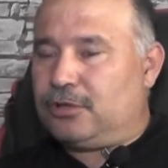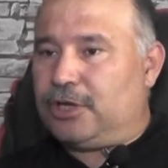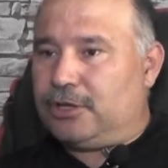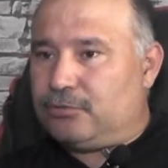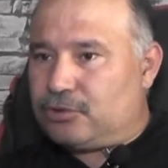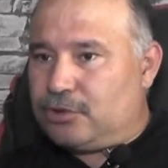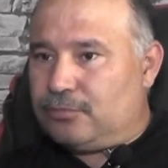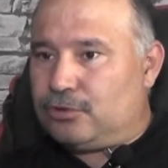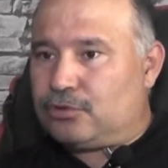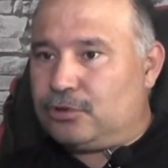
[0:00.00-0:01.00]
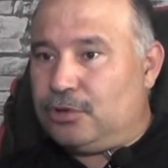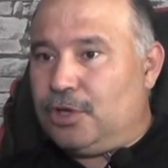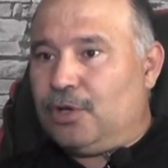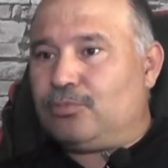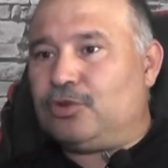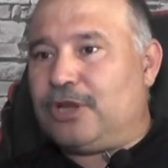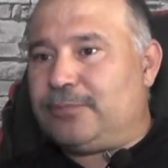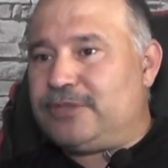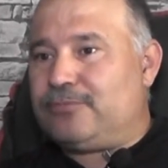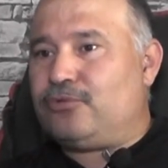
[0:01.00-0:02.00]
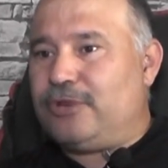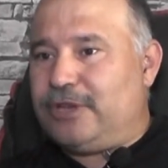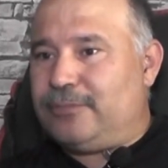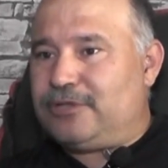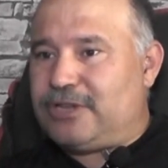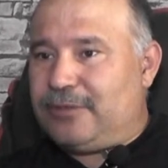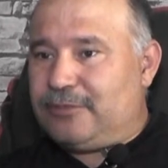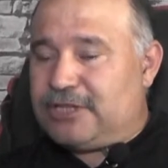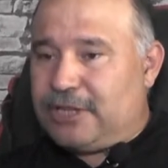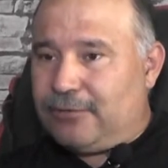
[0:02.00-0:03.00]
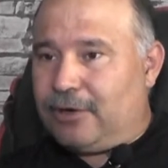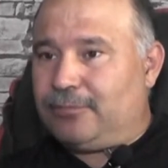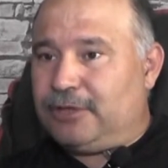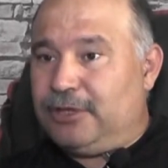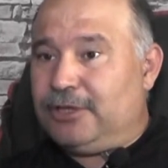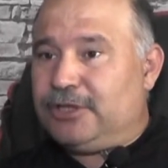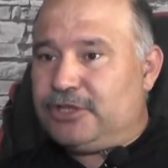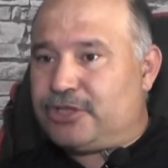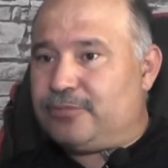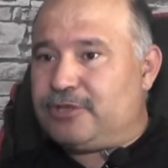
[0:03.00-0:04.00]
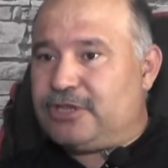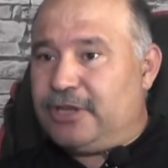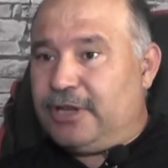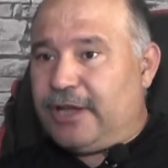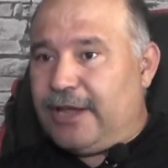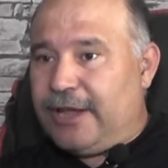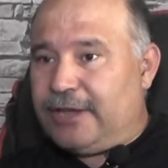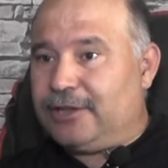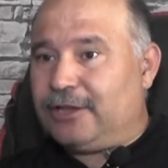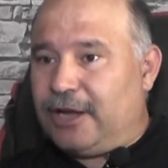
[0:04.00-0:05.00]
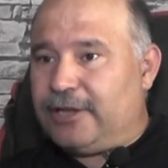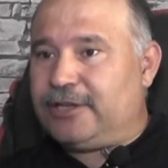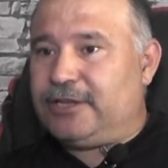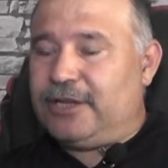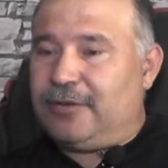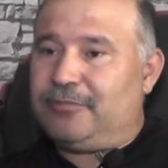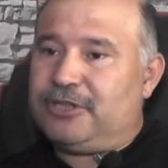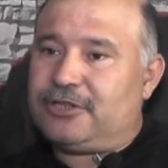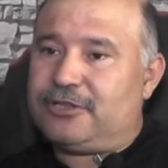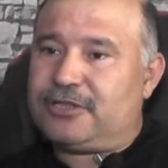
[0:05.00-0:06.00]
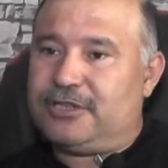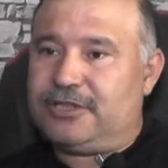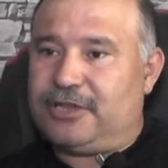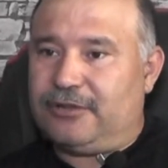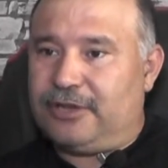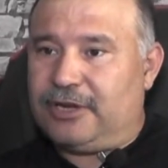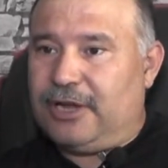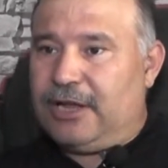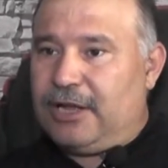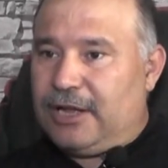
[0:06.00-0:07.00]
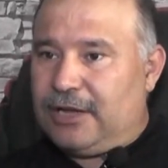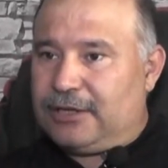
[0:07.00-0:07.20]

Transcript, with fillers: Ali Ustam olsun bunlar bizim güvenebileceğimiz devamlı işimizi en layıkıyla yapmaya çalışan insanlar. Ekip her,